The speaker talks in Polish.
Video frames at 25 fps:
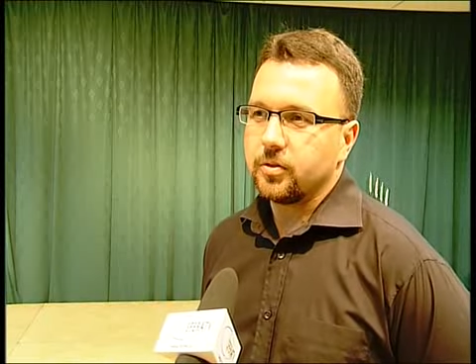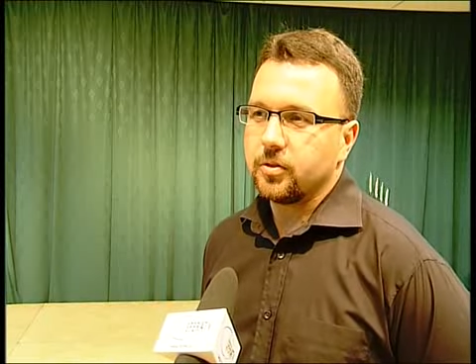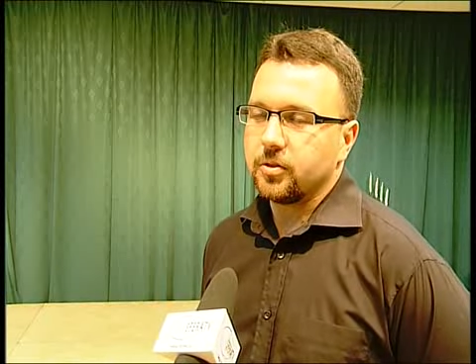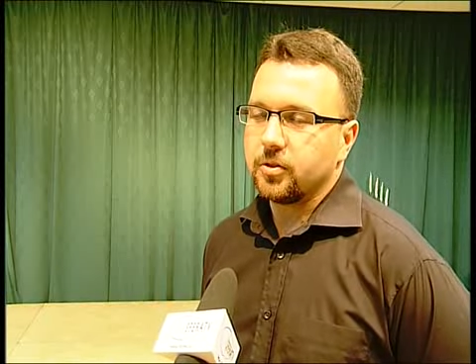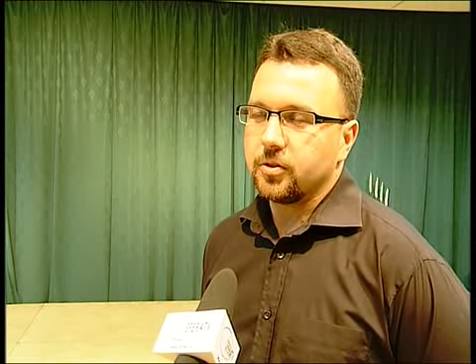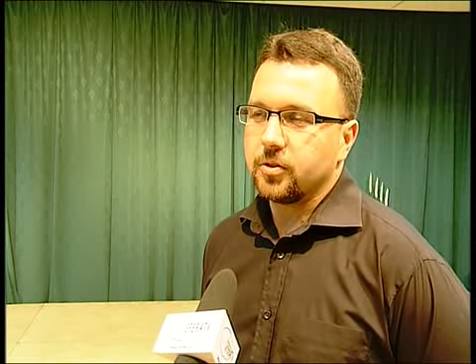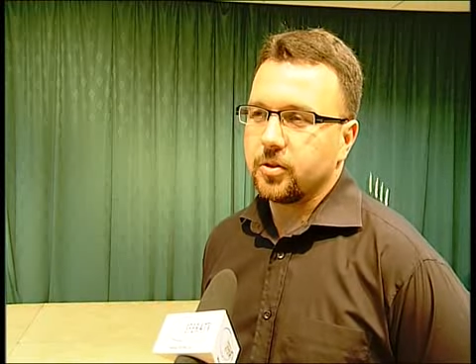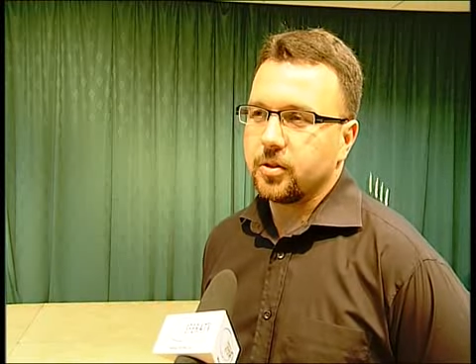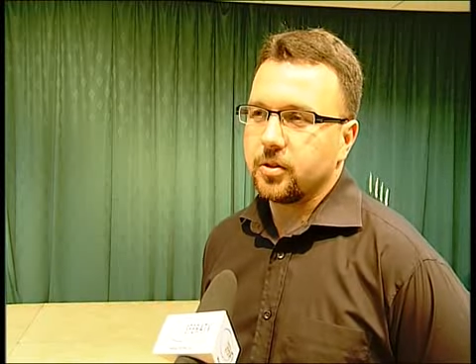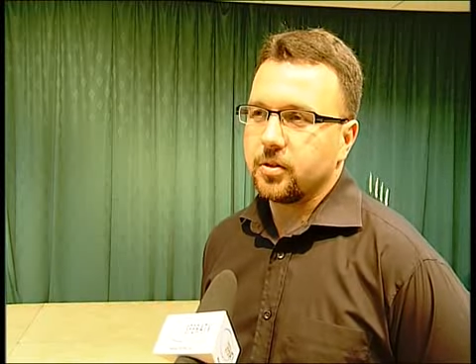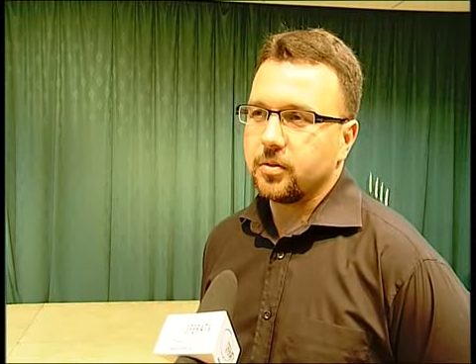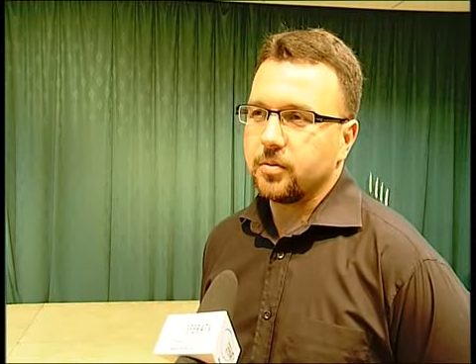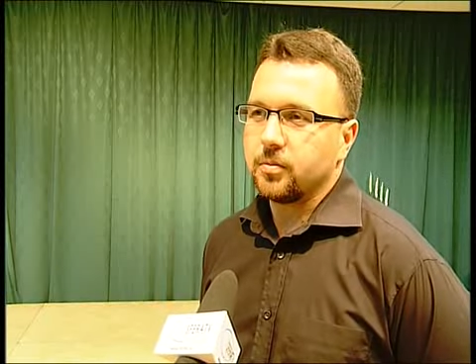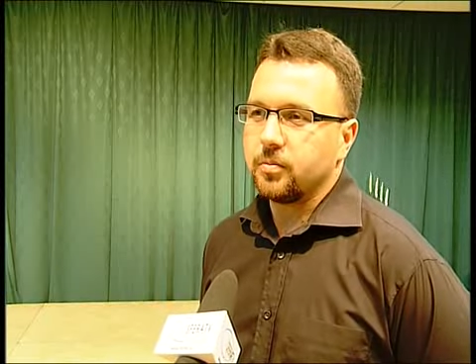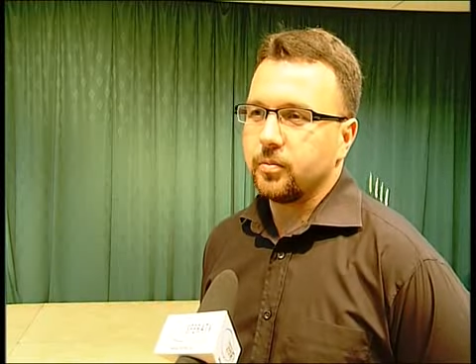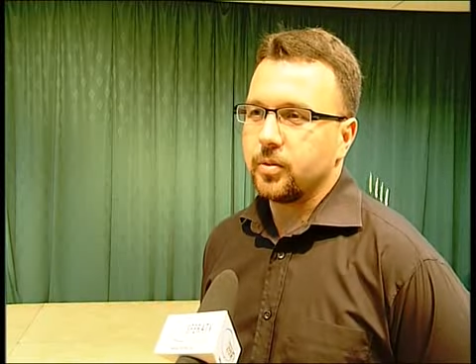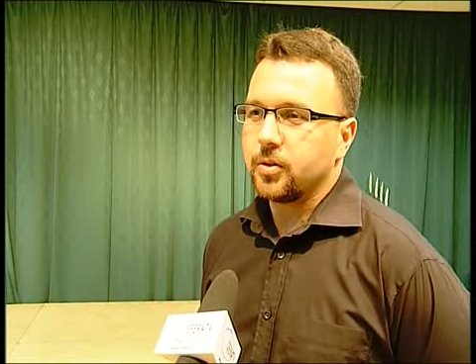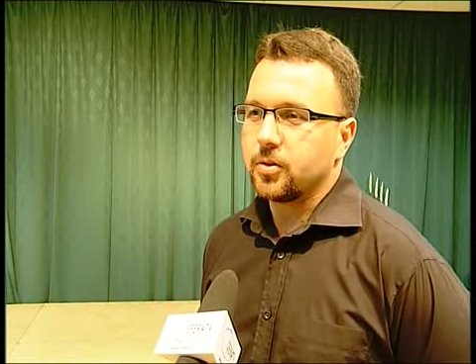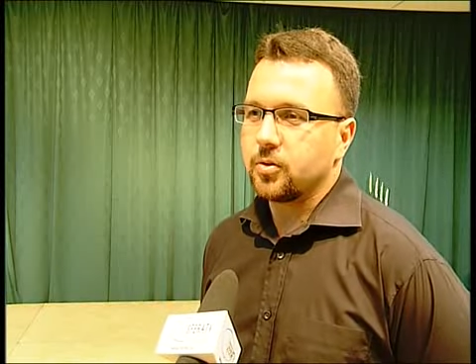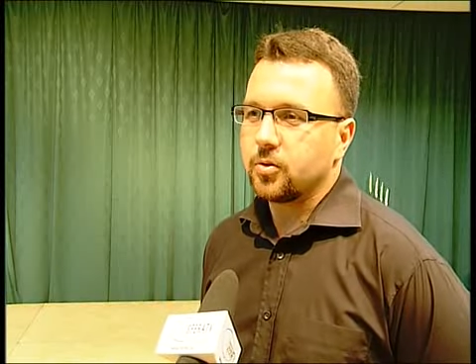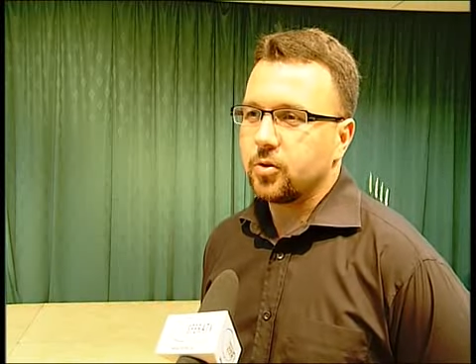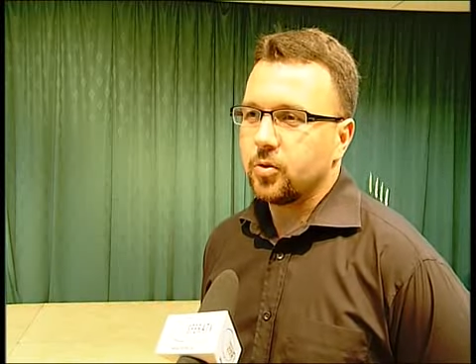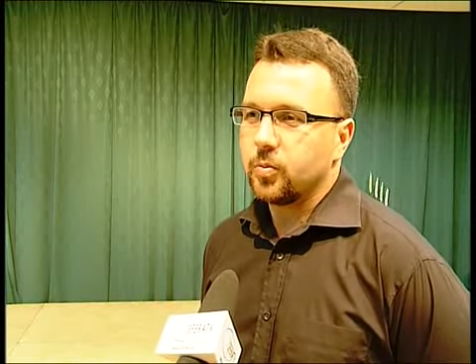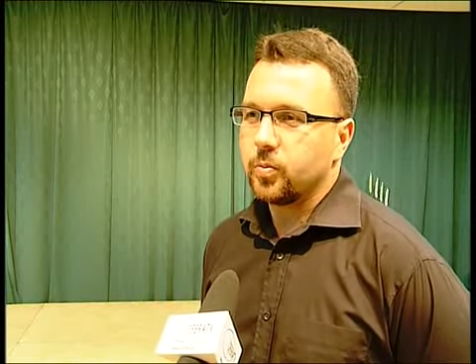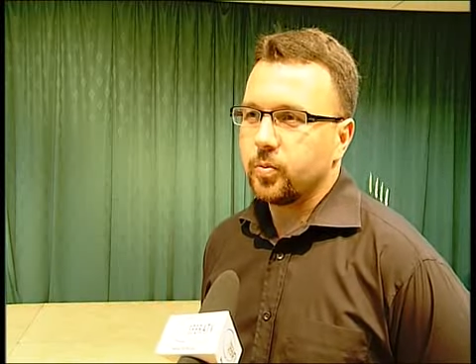od
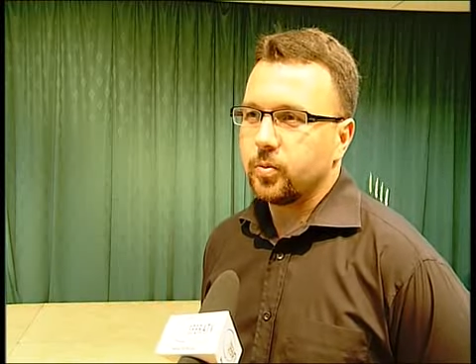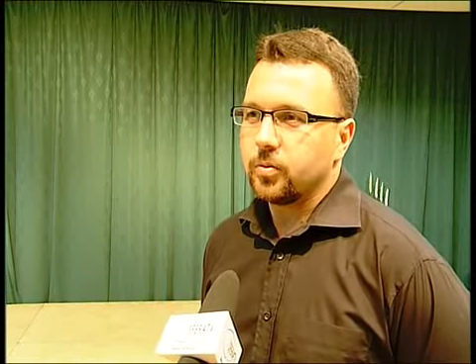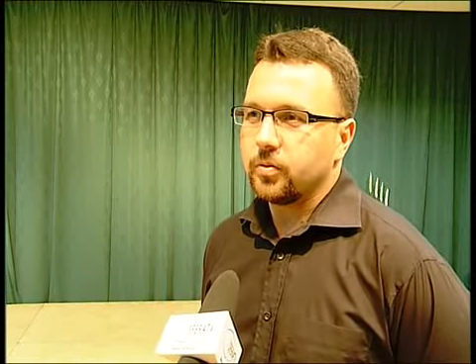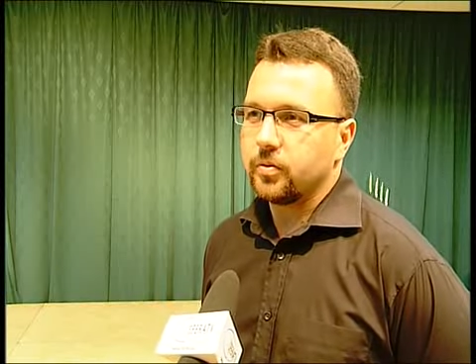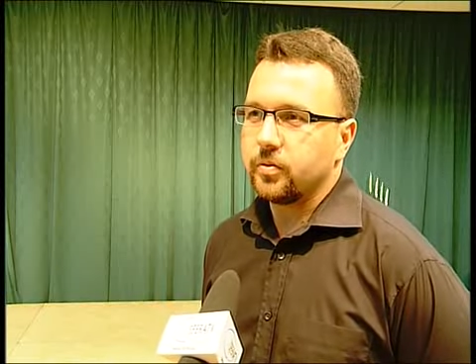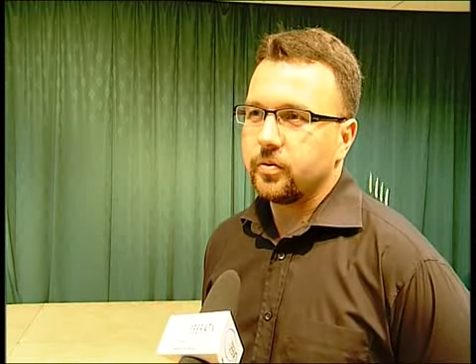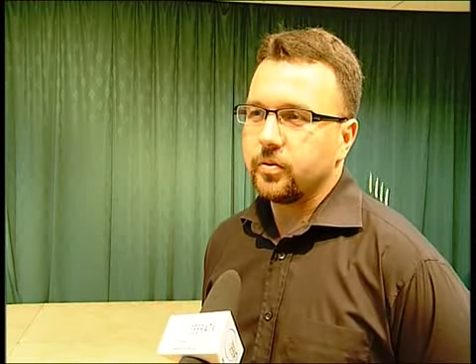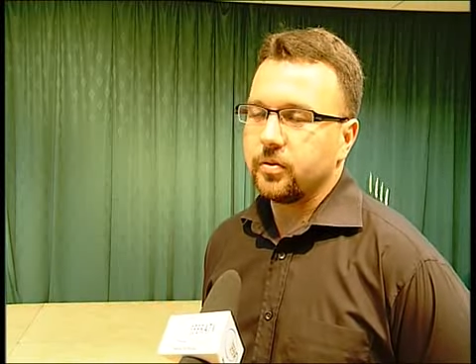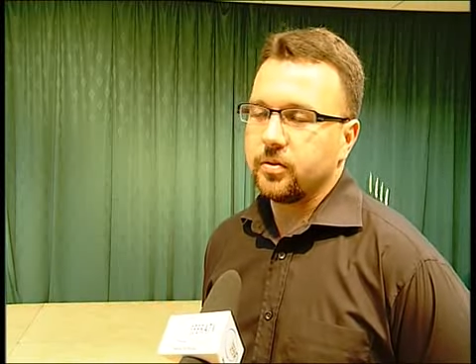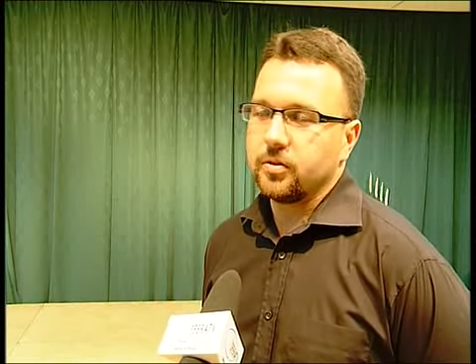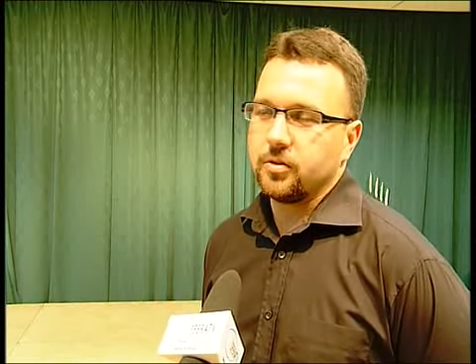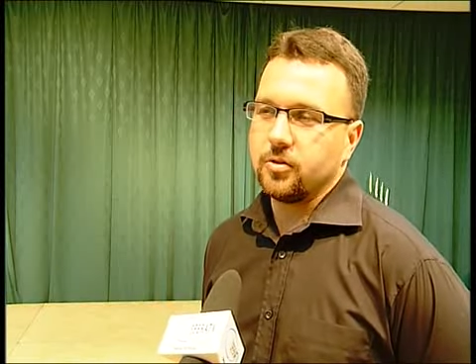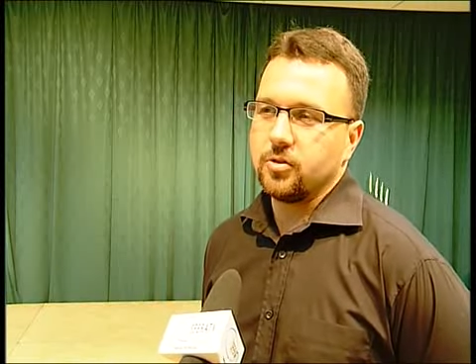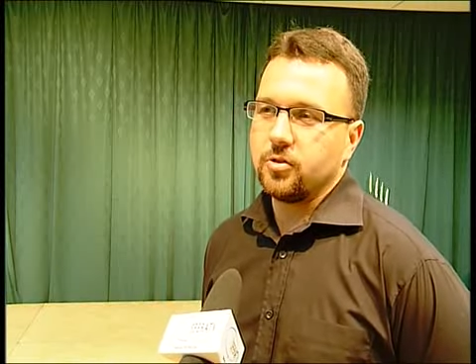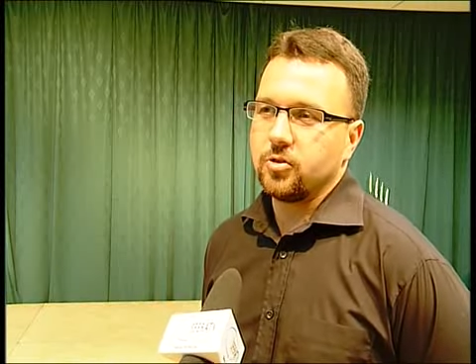biskupów